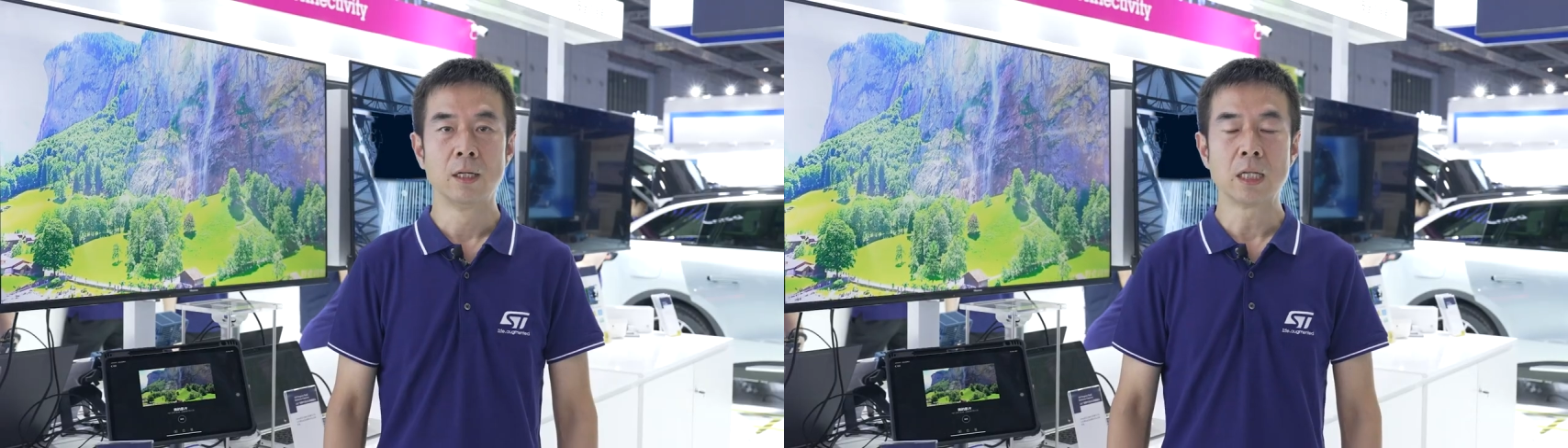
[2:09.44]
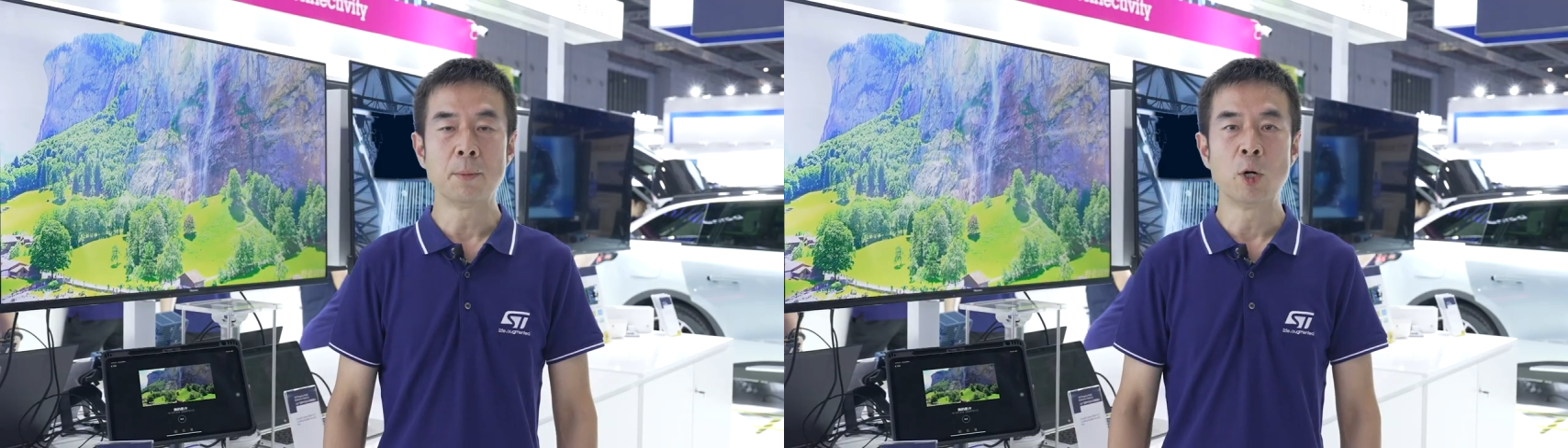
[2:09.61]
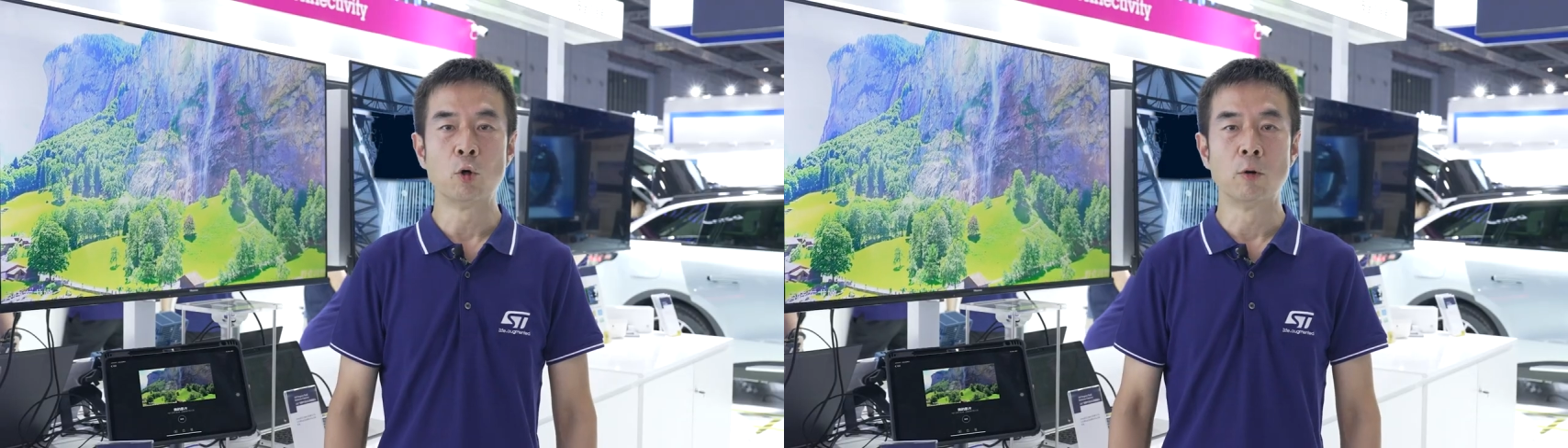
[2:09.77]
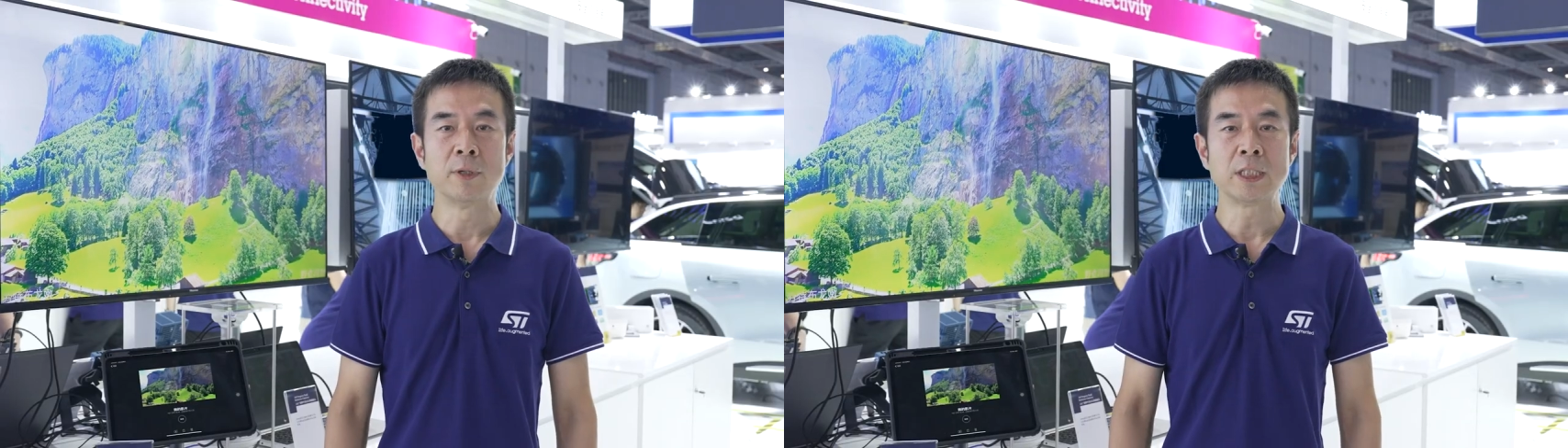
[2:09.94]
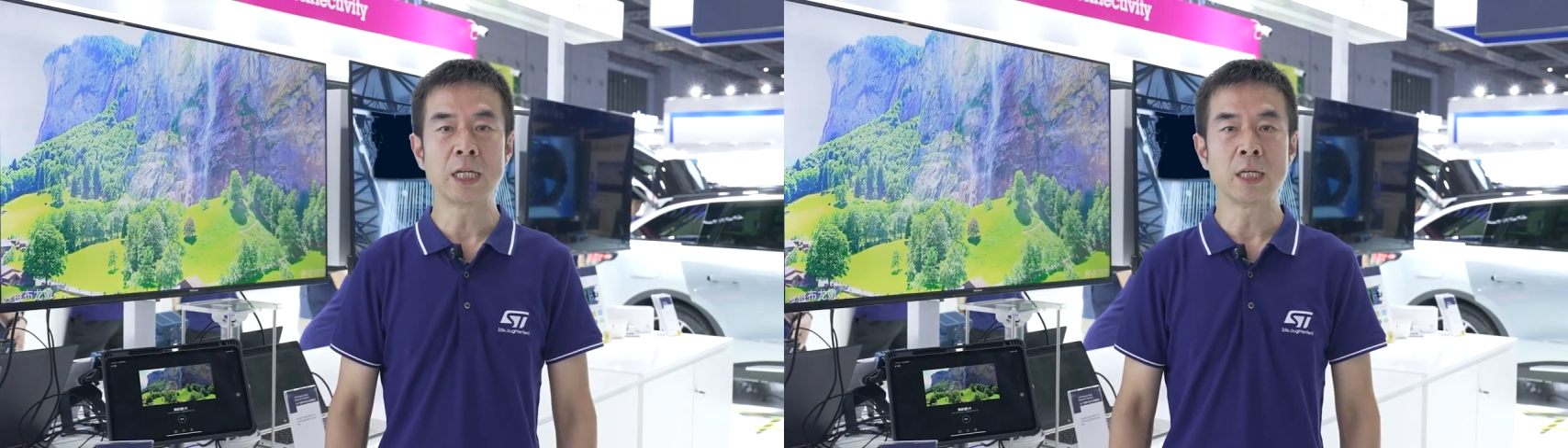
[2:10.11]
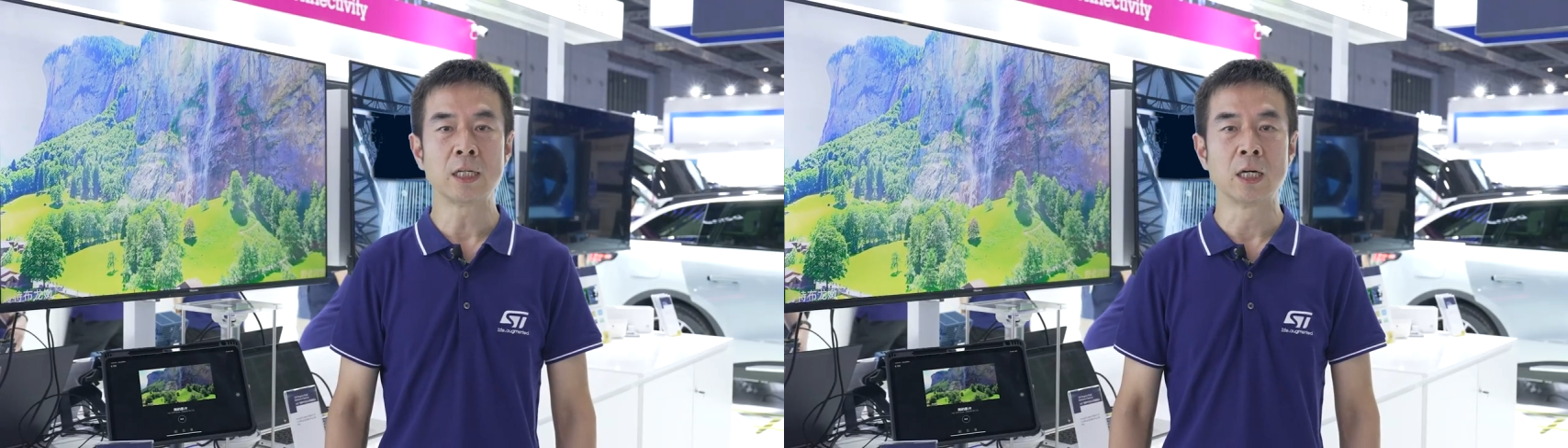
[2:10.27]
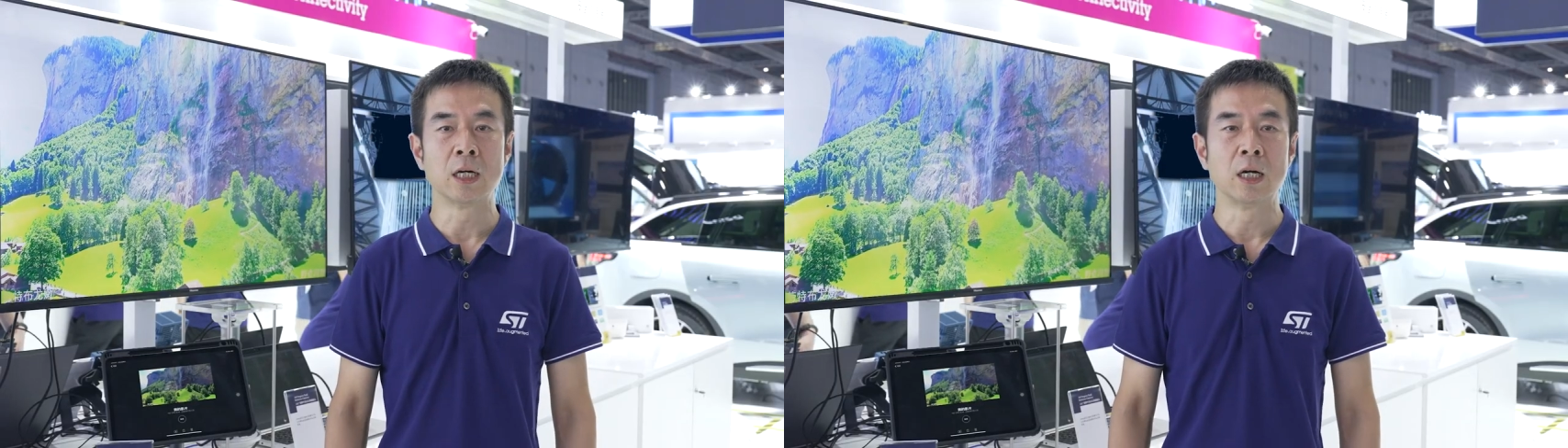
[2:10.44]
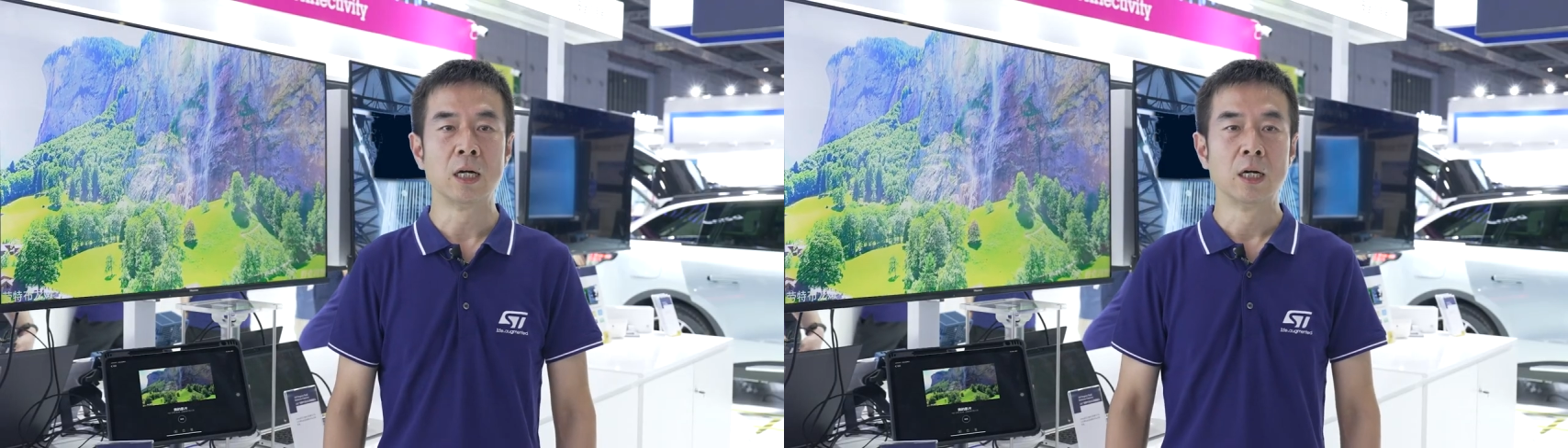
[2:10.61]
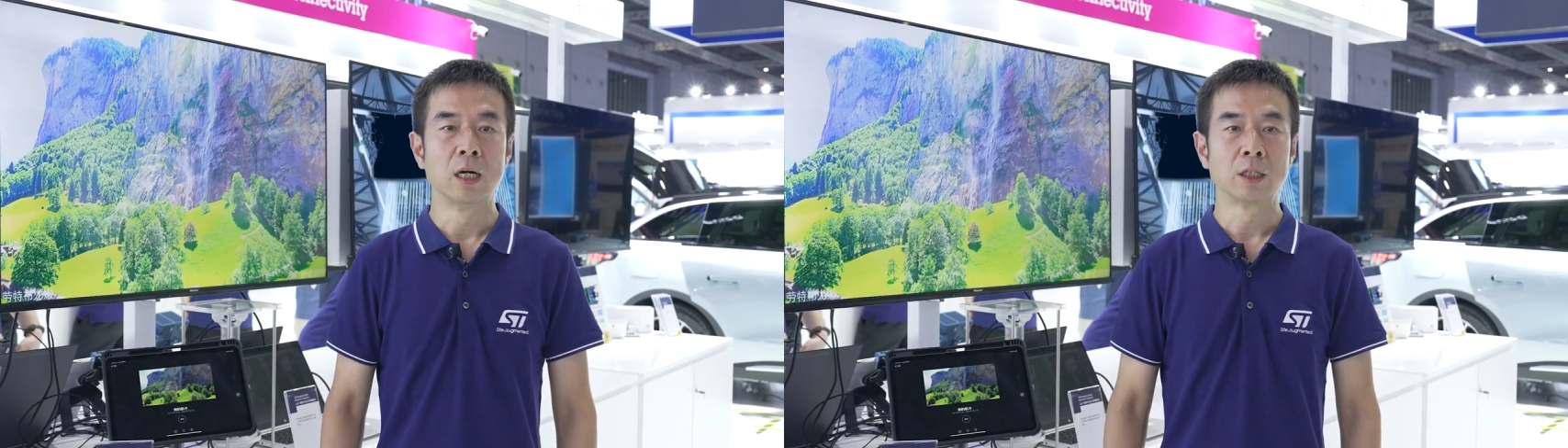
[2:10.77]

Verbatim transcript: 那么我们这个